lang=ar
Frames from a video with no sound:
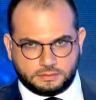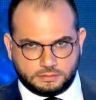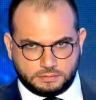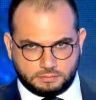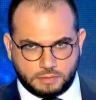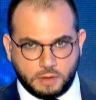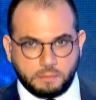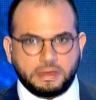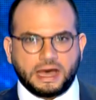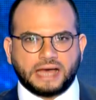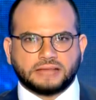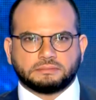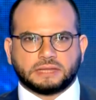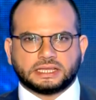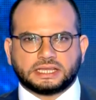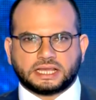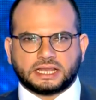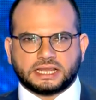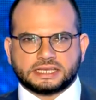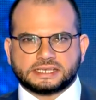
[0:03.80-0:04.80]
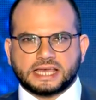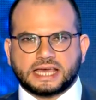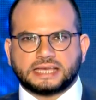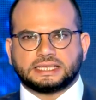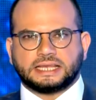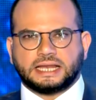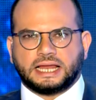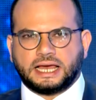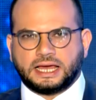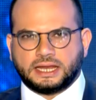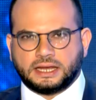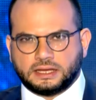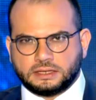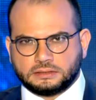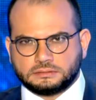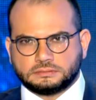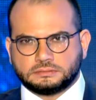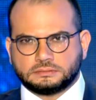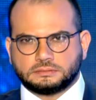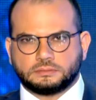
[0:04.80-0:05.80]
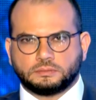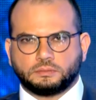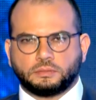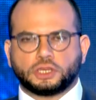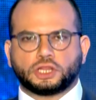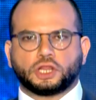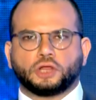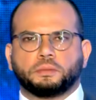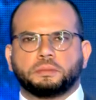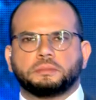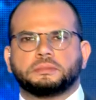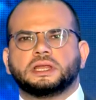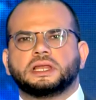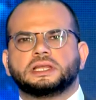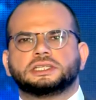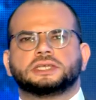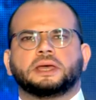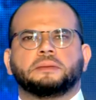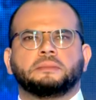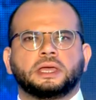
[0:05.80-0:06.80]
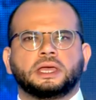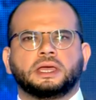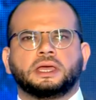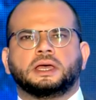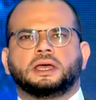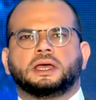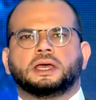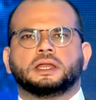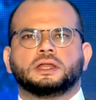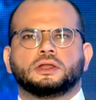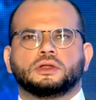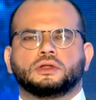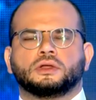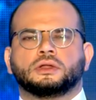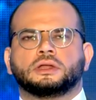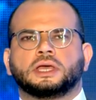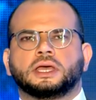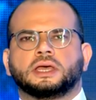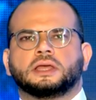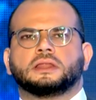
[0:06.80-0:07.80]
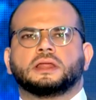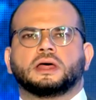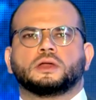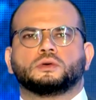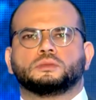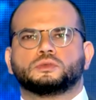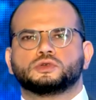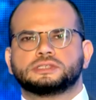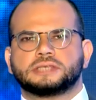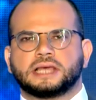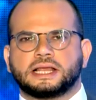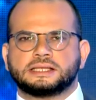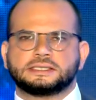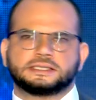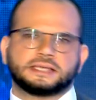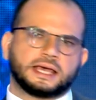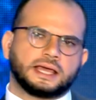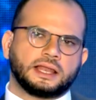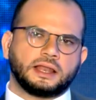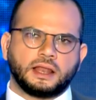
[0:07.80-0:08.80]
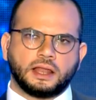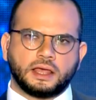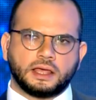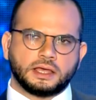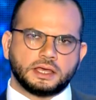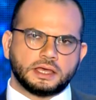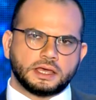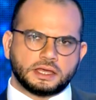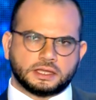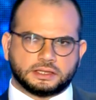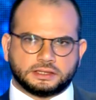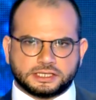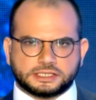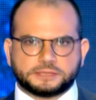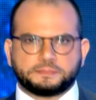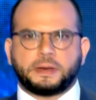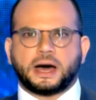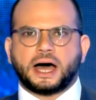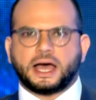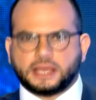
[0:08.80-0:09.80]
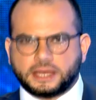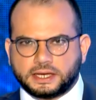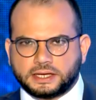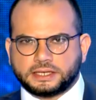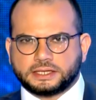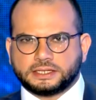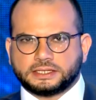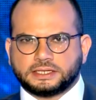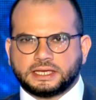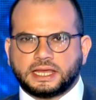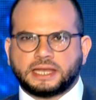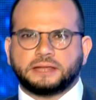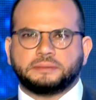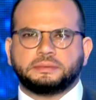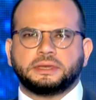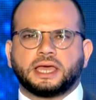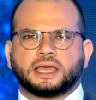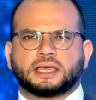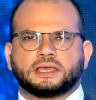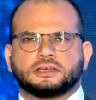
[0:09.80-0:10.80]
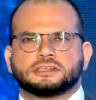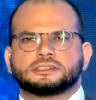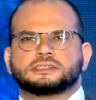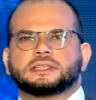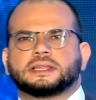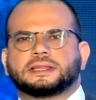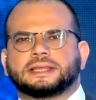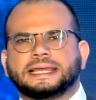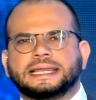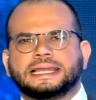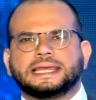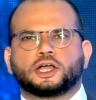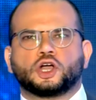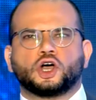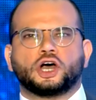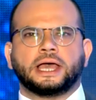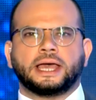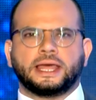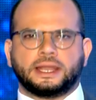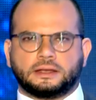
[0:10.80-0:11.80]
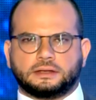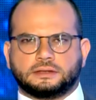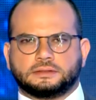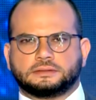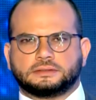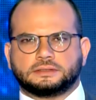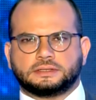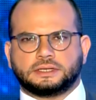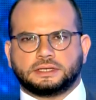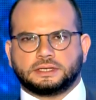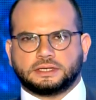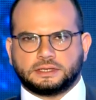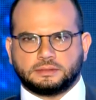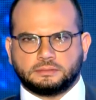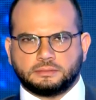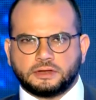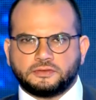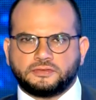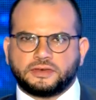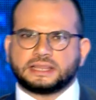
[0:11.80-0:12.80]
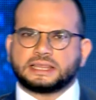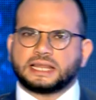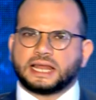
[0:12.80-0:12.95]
من بعد ما تخلص هيدي الحلقة بطلب من الجميع انهم يحضروا مسلسل ذا سباي يلي بيحكي قصة إيلي كوهان من فترة